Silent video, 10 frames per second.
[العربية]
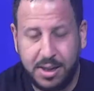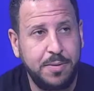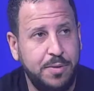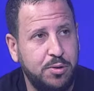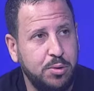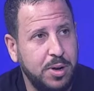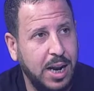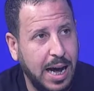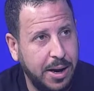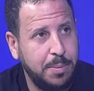التلفزيون
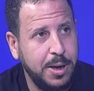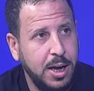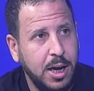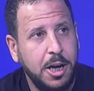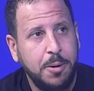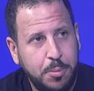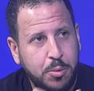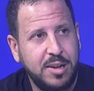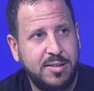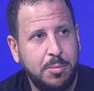العربي
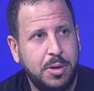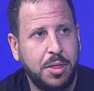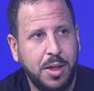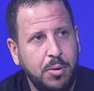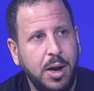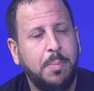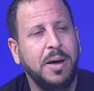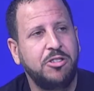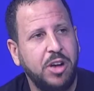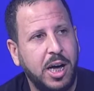بمناسبه الثوره
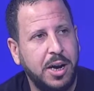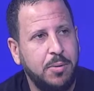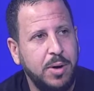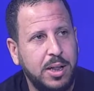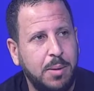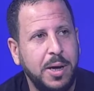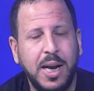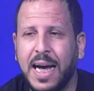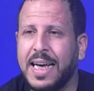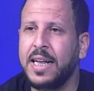برشا قنوات
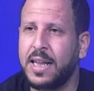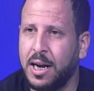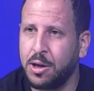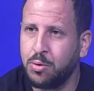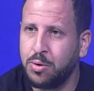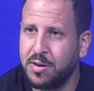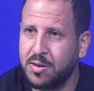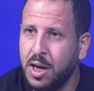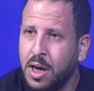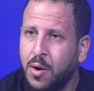البارح حكيت على
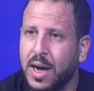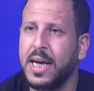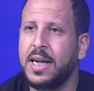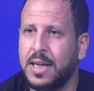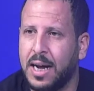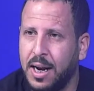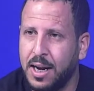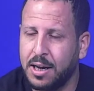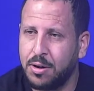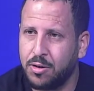تونس أيوة. وحكيت على
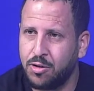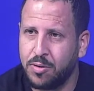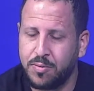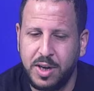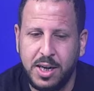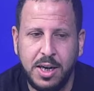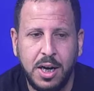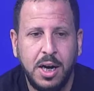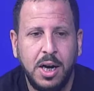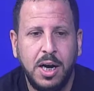ال 14 جانفي
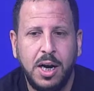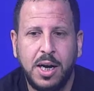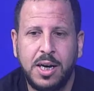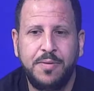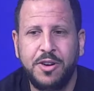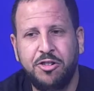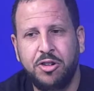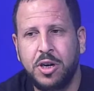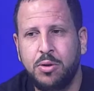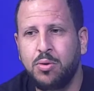آه، كيفاش
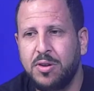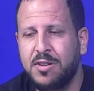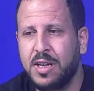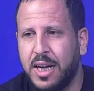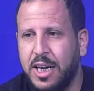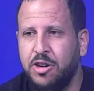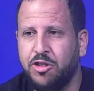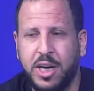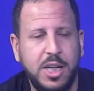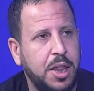تونس
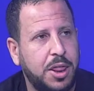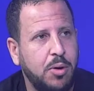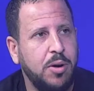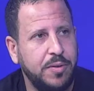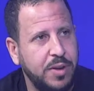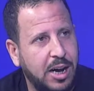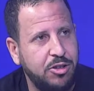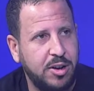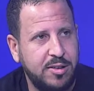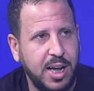تعيش عيد الثوره في
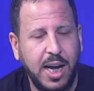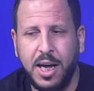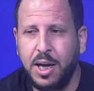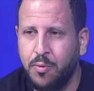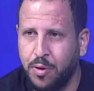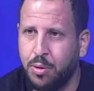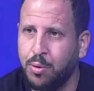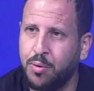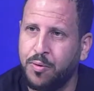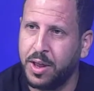حجر صحي وفي
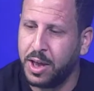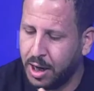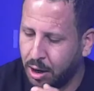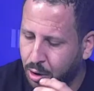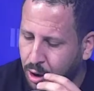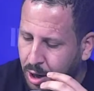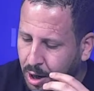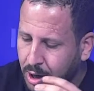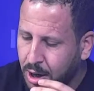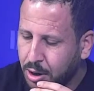الظروف هذه الكل
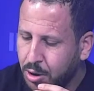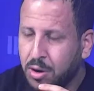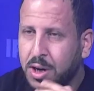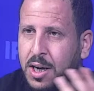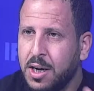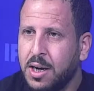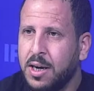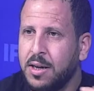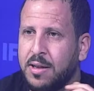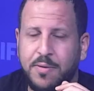دونك آه،
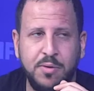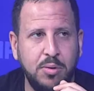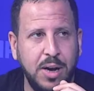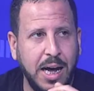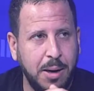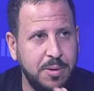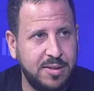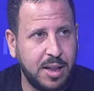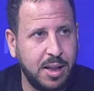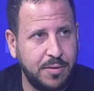التلفزيون العربي
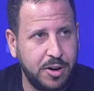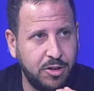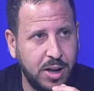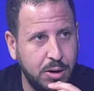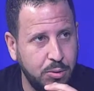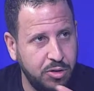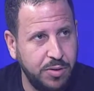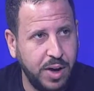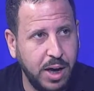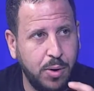استضاف راجل
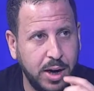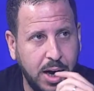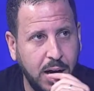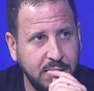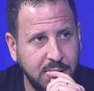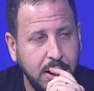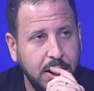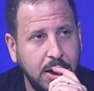الغنوشي في حوار خاص